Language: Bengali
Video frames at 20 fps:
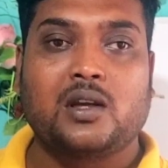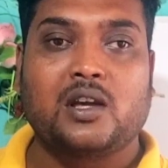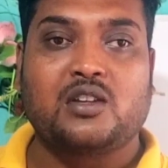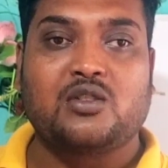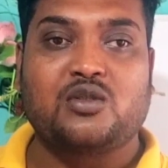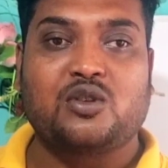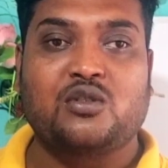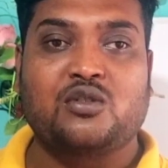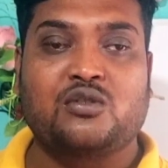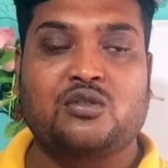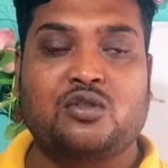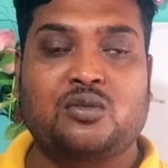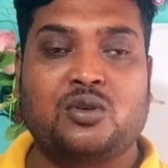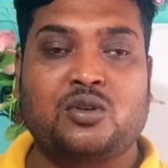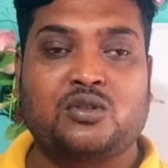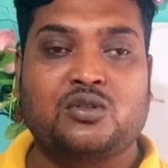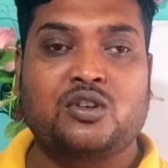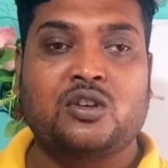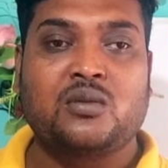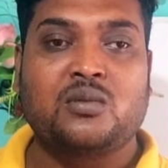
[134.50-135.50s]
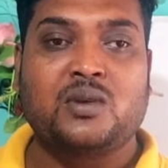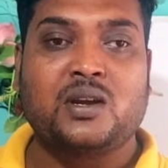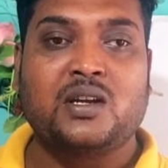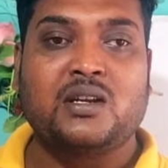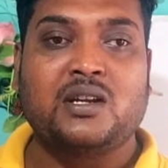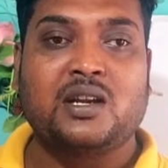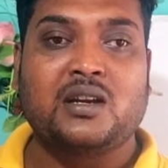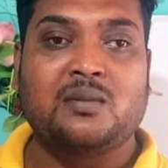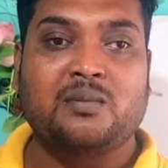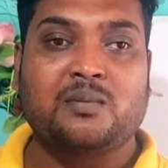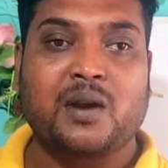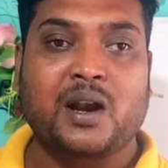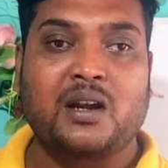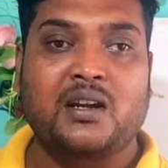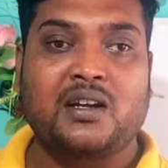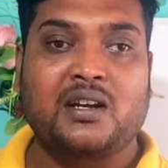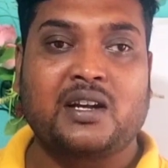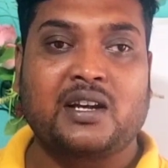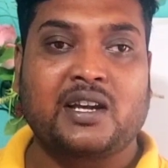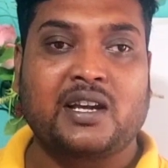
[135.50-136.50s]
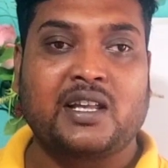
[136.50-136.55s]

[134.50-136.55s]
এই সতেরো বছরের মেয়েটার প্রাণটা